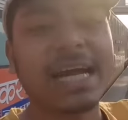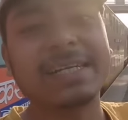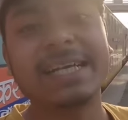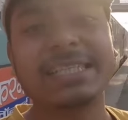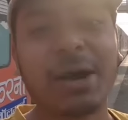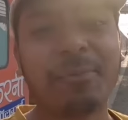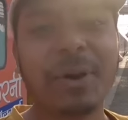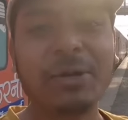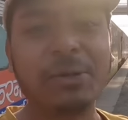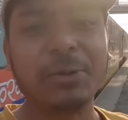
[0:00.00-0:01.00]
চারটে
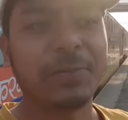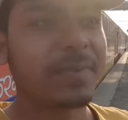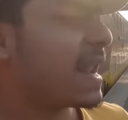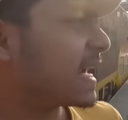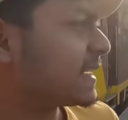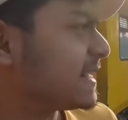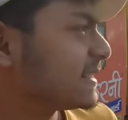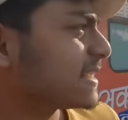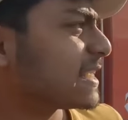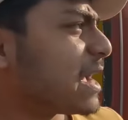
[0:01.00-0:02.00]
ছাপ্পান্ন আর একটা
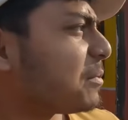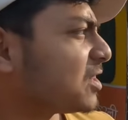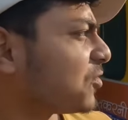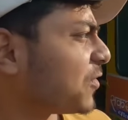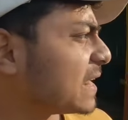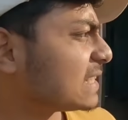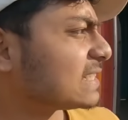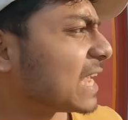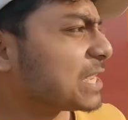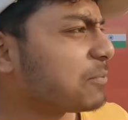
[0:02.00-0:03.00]
স্টেশনে আমাদের ট্রেন
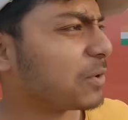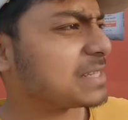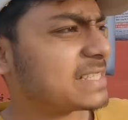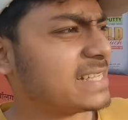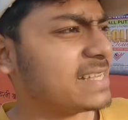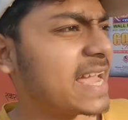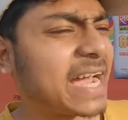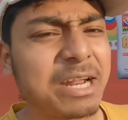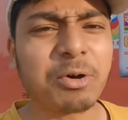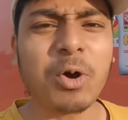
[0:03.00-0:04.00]
এসে দাঁড়িয়ে পড়েছে
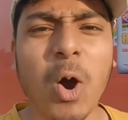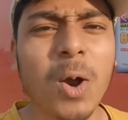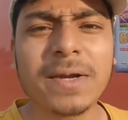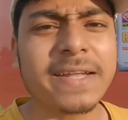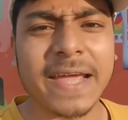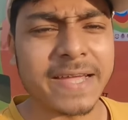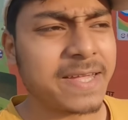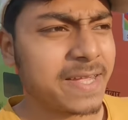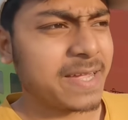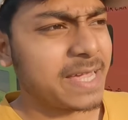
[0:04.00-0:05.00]
এখানে কোনো হল্ট নেই
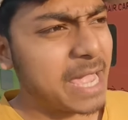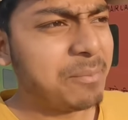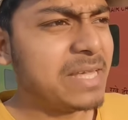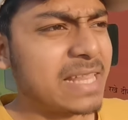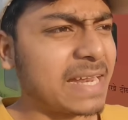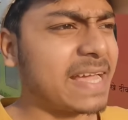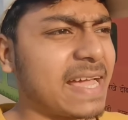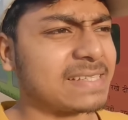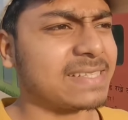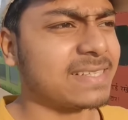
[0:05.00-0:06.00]
এমনি দাঁড়িয়ে
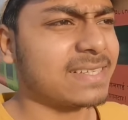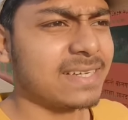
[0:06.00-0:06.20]
গেছে